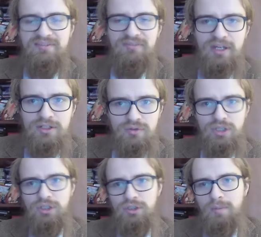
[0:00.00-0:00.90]
stwierdził,
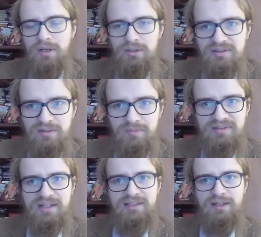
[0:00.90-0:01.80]
że no dobra, oni
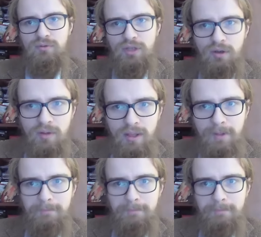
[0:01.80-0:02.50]
sobie zaatakują,